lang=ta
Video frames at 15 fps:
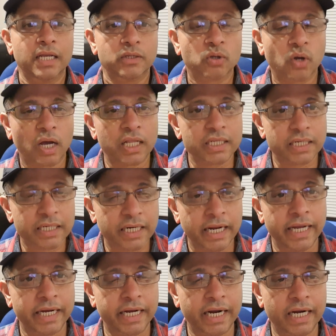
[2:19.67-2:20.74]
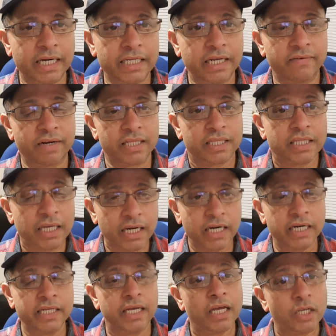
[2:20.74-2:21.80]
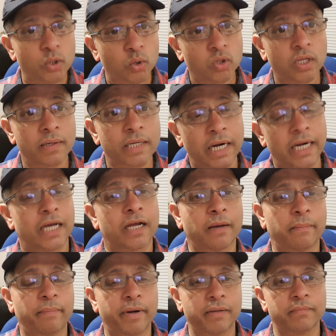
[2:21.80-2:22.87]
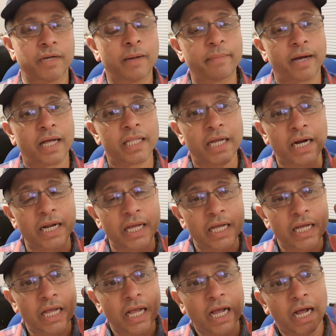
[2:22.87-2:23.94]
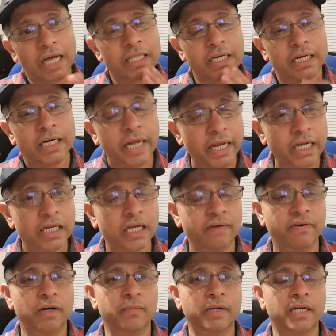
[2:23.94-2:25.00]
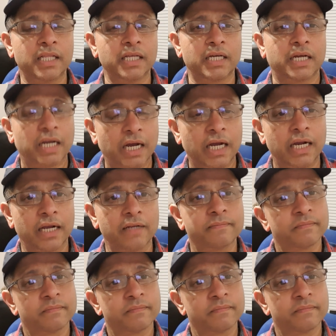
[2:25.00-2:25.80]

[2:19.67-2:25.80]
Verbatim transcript: ஸோ அது கிடைக்காட்டி அவர் தேடிய யுத்தம் நடக்கப்படும் அப்போ அதால் அது கிடைக்க வேணுமென்றதுக்காக